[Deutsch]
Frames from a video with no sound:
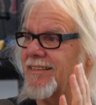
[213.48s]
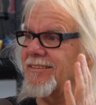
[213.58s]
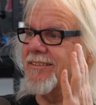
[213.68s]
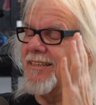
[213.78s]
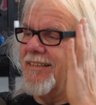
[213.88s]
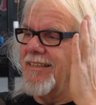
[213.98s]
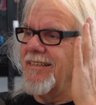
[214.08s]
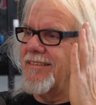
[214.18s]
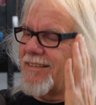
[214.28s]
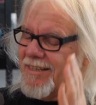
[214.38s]
Also
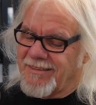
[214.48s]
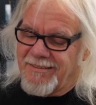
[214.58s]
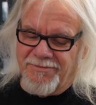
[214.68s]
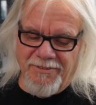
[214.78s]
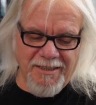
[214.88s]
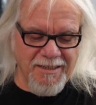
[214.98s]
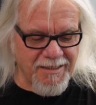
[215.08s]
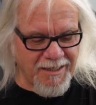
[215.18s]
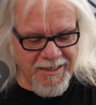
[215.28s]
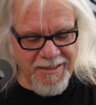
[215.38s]
das
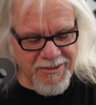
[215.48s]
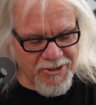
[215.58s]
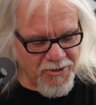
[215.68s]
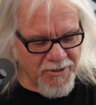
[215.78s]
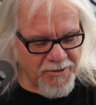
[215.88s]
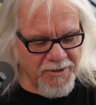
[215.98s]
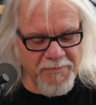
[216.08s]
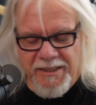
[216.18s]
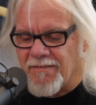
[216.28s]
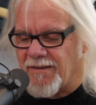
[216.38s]
war ein Schock. Und
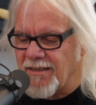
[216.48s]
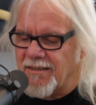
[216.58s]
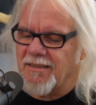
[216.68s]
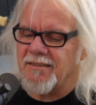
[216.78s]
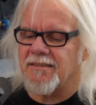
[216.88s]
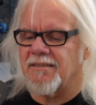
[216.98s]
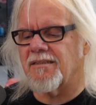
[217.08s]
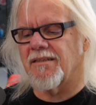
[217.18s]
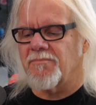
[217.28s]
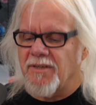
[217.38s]
mittlerweile ist
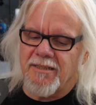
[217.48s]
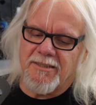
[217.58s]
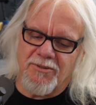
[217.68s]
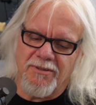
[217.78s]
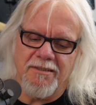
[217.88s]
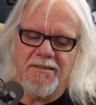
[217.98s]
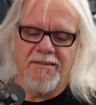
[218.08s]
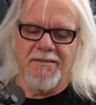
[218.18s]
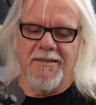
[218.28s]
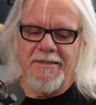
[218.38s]
es immerhin so, dass
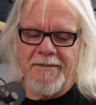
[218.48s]
ich,